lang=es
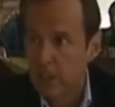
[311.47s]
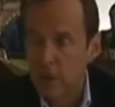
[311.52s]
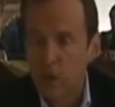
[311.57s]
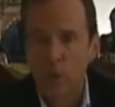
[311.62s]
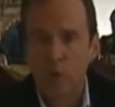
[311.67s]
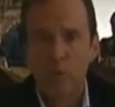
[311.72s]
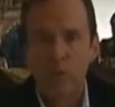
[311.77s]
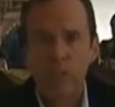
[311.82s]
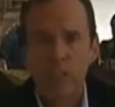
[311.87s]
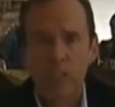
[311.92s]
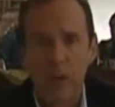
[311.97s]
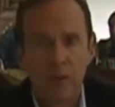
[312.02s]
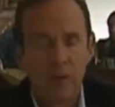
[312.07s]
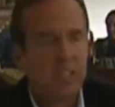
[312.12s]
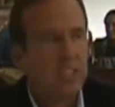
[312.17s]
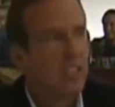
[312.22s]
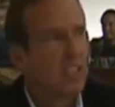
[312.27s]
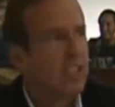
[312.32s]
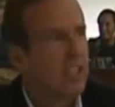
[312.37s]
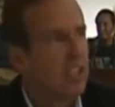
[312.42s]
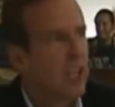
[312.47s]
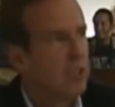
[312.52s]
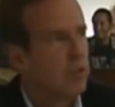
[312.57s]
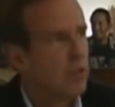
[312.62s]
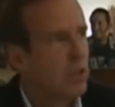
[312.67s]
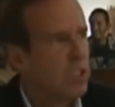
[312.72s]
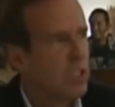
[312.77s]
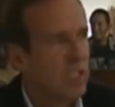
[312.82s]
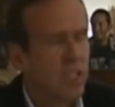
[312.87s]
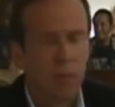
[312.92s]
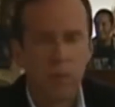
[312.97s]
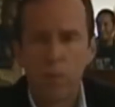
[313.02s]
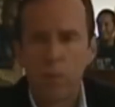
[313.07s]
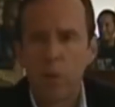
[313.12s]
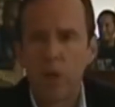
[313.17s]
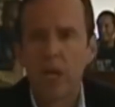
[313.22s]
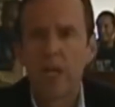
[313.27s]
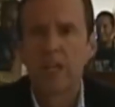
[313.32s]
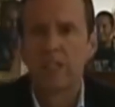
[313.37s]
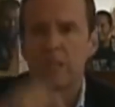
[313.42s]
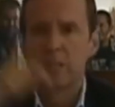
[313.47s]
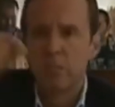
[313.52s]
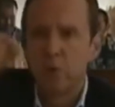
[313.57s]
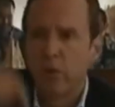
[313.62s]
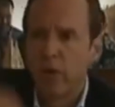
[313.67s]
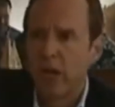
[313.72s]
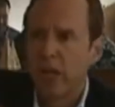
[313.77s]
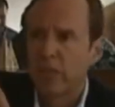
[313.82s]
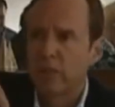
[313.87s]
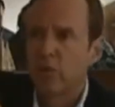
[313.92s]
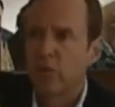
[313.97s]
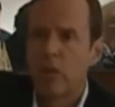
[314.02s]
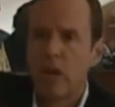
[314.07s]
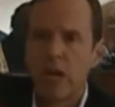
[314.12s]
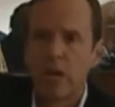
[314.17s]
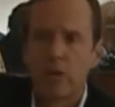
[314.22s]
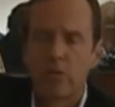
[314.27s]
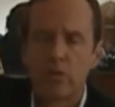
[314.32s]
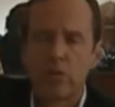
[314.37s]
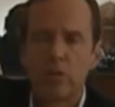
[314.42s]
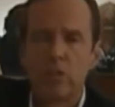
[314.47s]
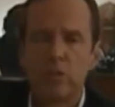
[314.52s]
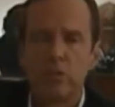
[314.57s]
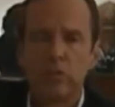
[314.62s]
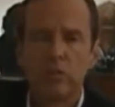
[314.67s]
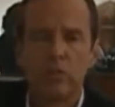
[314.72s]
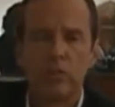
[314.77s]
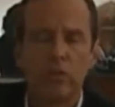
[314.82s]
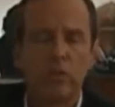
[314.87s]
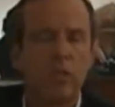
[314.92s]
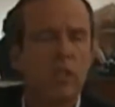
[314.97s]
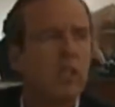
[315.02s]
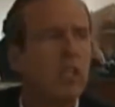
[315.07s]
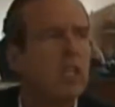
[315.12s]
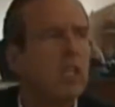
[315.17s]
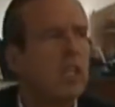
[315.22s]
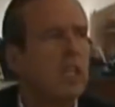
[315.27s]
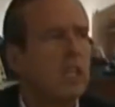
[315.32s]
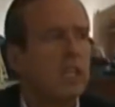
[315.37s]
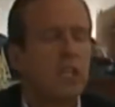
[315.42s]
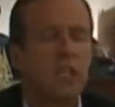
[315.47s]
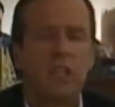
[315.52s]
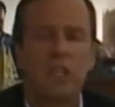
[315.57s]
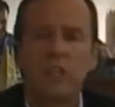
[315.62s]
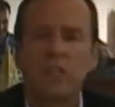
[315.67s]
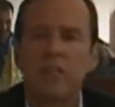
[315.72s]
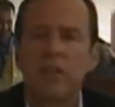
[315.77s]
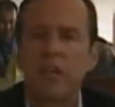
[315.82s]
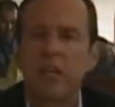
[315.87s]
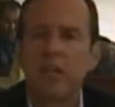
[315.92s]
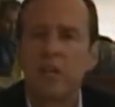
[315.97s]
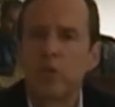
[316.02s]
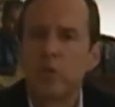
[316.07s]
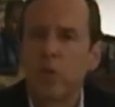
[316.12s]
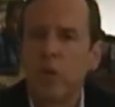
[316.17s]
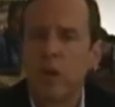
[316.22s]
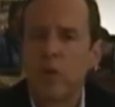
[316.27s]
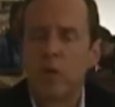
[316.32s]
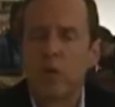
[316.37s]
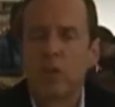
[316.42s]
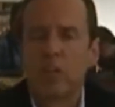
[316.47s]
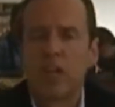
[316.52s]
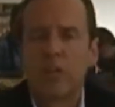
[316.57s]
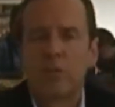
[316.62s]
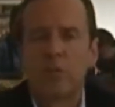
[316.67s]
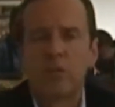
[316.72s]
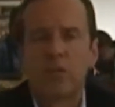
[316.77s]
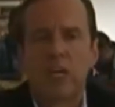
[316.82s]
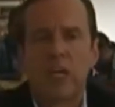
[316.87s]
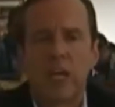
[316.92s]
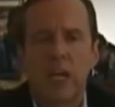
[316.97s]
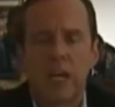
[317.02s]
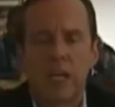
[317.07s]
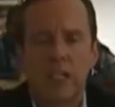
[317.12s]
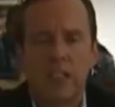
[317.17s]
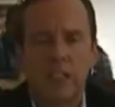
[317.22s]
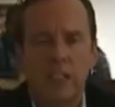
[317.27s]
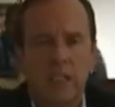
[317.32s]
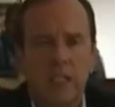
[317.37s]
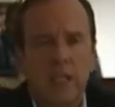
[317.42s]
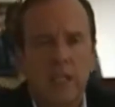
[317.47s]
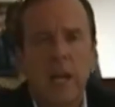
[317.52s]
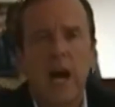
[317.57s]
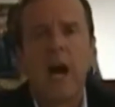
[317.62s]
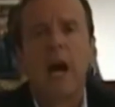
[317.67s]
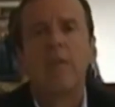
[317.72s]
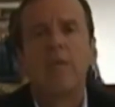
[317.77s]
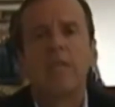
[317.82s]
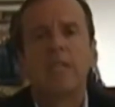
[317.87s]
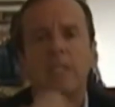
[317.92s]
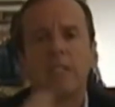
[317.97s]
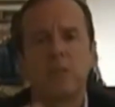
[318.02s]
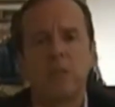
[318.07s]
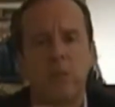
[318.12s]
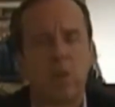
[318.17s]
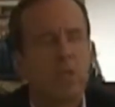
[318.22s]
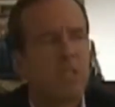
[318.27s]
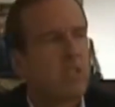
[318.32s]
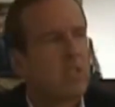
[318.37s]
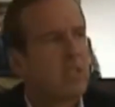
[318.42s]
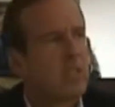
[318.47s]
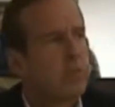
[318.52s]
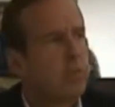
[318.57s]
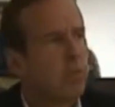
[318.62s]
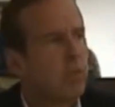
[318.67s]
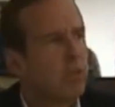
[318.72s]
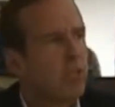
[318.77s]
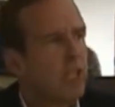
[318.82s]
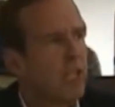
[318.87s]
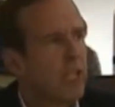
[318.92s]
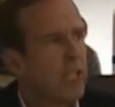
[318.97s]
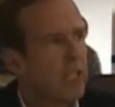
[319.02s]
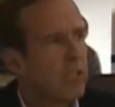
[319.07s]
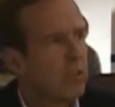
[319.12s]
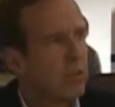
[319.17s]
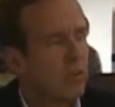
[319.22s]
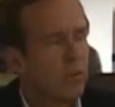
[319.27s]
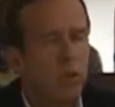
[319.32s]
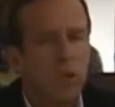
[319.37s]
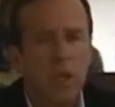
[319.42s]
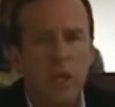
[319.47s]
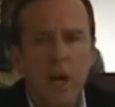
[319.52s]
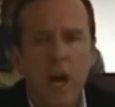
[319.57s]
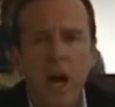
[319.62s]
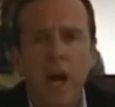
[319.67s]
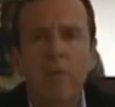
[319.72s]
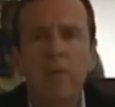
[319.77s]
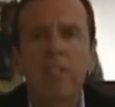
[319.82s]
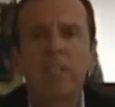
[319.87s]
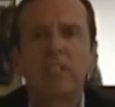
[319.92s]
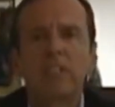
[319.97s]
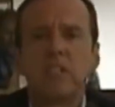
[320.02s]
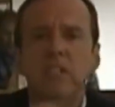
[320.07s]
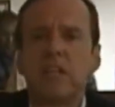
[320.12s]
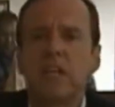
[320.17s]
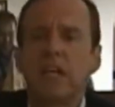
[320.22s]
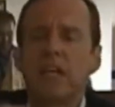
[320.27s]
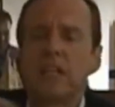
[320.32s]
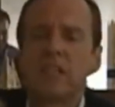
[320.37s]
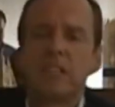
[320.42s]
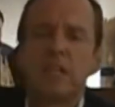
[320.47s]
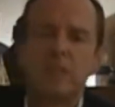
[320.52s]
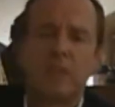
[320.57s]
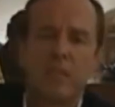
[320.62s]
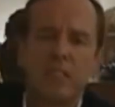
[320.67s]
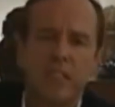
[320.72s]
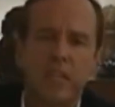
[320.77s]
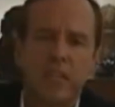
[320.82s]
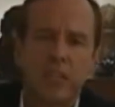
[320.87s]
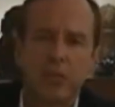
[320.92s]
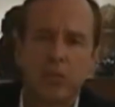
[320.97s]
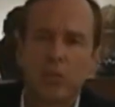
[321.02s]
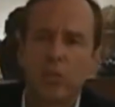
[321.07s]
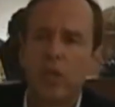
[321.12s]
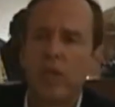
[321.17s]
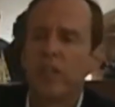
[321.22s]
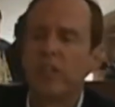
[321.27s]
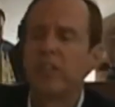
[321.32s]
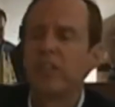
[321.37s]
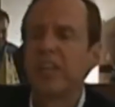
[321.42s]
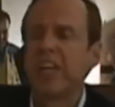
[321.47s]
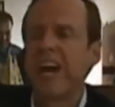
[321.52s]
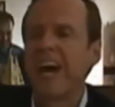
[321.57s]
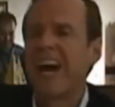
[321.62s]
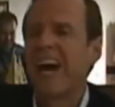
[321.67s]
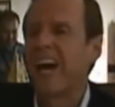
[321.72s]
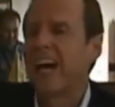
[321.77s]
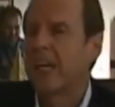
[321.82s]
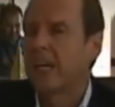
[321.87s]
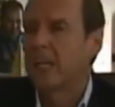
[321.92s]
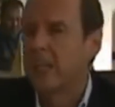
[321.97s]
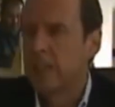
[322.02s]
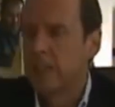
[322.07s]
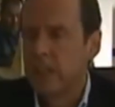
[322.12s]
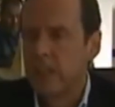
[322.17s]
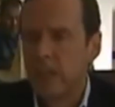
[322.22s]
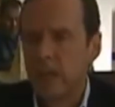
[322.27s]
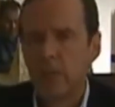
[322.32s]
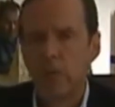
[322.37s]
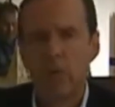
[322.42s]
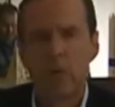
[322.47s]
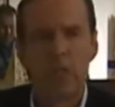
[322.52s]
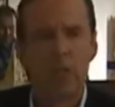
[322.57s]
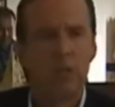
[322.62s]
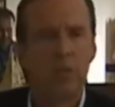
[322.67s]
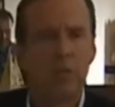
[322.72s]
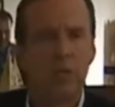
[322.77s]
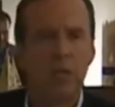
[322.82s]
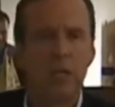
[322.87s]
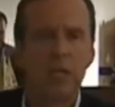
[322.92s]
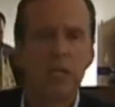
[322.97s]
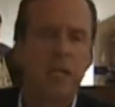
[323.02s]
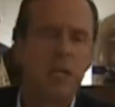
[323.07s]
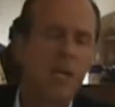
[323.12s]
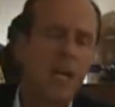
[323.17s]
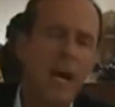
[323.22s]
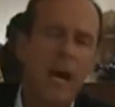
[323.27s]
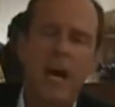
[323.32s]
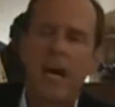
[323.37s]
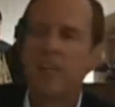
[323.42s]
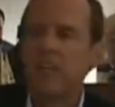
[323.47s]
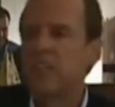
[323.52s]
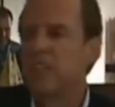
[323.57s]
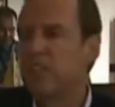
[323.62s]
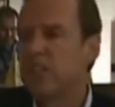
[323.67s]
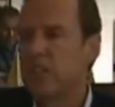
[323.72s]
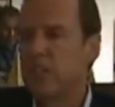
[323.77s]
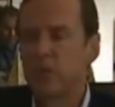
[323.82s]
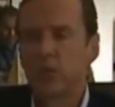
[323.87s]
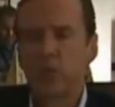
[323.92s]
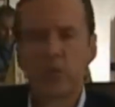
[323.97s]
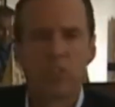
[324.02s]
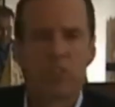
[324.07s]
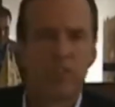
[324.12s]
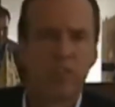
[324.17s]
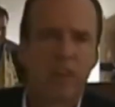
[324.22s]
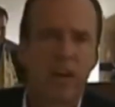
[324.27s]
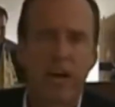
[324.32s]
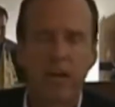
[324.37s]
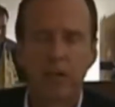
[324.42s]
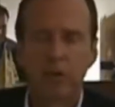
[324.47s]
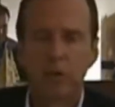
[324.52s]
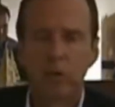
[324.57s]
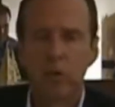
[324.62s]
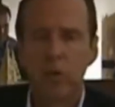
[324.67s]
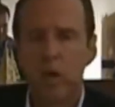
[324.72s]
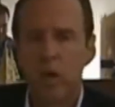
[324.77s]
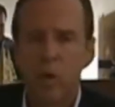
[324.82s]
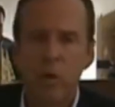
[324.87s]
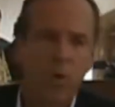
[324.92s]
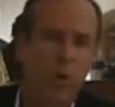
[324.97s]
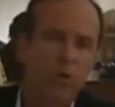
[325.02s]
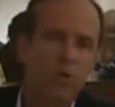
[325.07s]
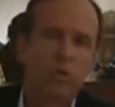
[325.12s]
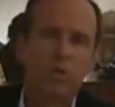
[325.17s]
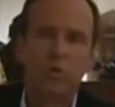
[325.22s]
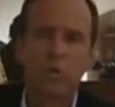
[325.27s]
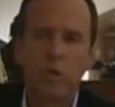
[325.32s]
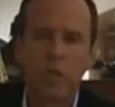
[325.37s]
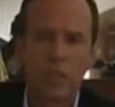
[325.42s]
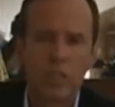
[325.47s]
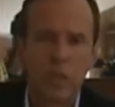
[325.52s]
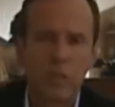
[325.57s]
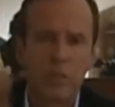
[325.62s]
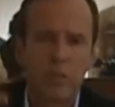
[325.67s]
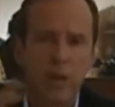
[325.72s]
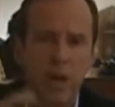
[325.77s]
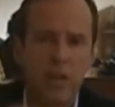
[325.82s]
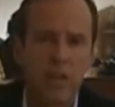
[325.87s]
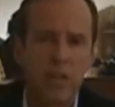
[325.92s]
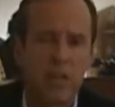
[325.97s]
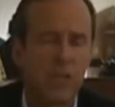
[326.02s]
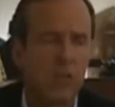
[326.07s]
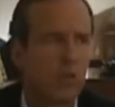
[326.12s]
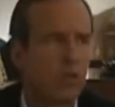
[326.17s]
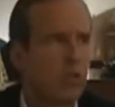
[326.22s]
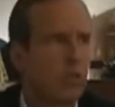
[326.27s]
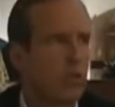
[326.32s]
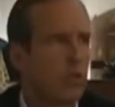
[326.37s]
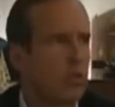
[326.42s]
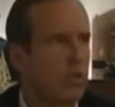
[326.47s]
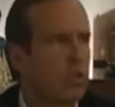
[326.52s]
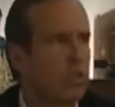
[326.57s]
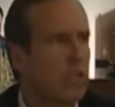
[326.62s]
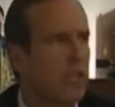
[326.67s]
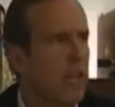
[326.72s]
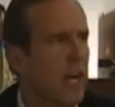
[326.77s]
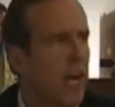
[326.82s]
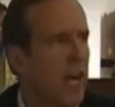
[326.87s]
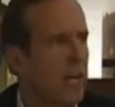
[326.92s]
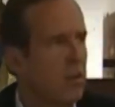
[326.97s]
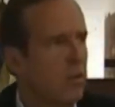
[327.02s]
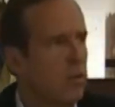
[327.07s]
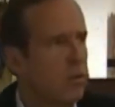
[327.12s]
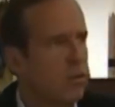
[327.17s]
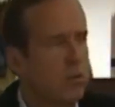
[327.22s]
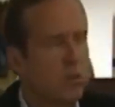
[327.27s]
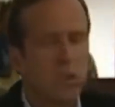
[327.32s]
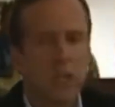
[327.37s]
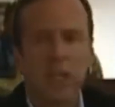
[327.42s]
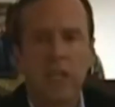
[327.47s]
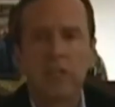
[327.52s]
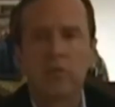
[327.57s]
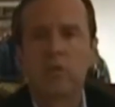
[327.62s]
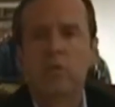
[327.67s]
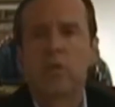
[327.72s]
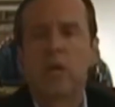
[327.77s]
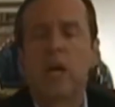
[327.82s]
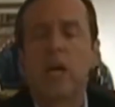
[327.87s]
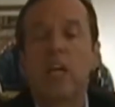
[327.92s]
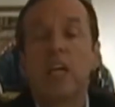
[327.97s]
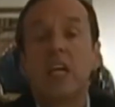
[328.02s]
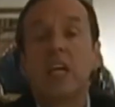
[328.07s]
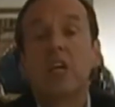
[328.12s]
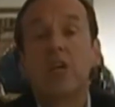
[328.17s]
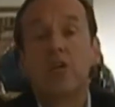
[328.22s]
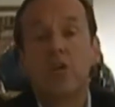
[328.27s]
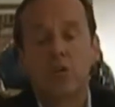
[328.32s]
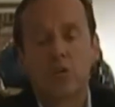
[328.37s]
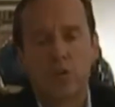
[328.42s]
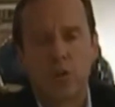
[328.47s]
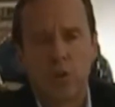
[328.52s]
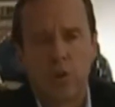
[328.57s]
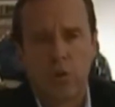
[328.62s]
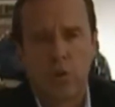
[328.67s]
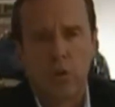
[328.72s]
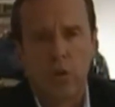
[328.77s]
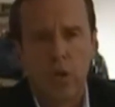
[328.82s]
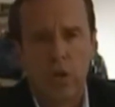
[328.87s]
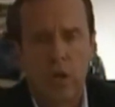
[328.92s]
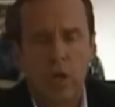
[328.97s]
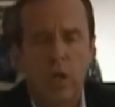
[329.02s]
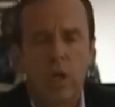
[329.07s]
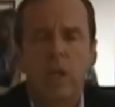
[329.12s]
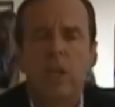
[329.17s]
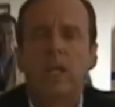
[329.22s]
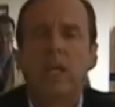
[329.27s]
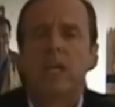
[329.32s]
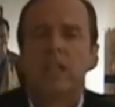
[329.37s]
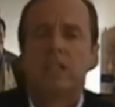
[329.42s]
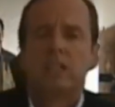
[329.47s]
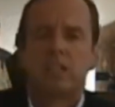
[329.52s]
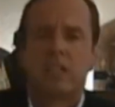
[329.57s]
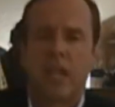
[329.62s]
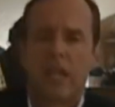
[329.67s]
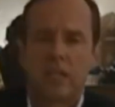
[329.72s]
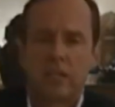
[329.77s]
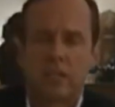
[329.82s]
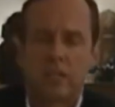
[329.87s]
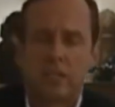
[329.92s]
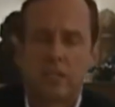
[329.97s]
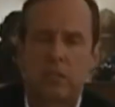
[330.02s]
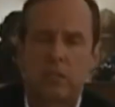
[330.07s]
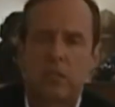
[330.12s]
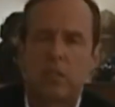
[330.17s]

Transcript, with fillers: como estaba intentando hacer Evo Morales violando la constitución y el referéndum que votamos acá, a ver si puedes responder eso, a ver si dejas de mandar a tu gente a agredir a Bolivia, a decirnos de facto cuando tú eres el padrino de los tiranos, eres una, y no solo que estás